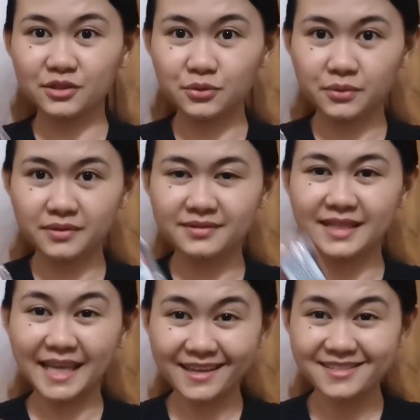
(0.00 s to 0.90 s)

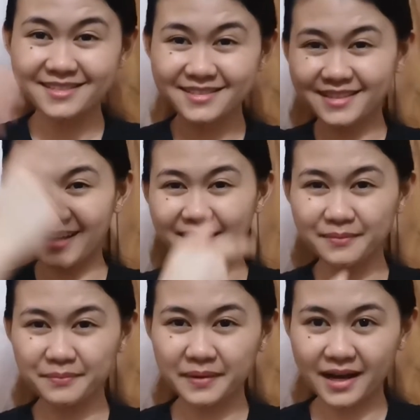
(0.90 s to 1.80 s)
yung lace
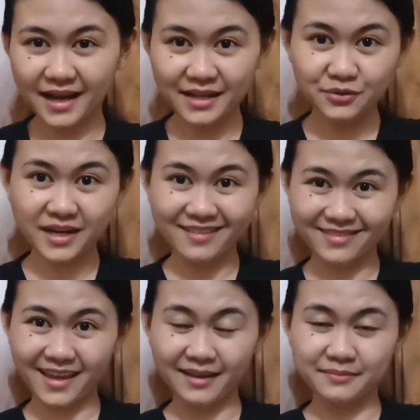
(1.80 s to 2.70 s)
na pang ano
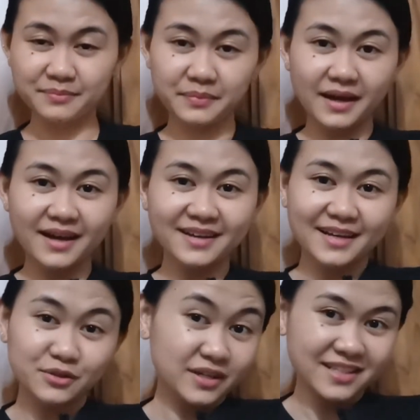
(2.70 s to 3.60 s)
natin,
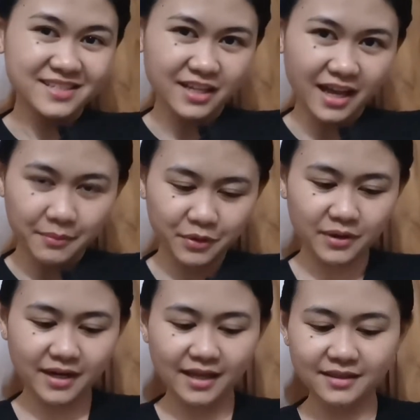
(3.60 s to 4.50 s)
pang ano natin sa
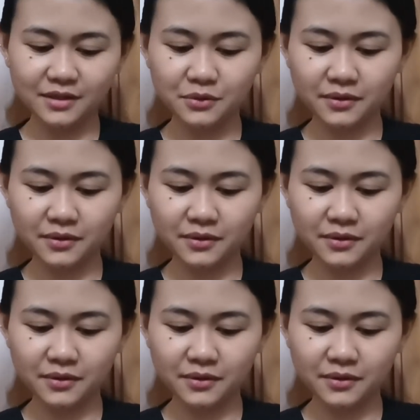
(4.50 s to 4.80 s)
camera natin.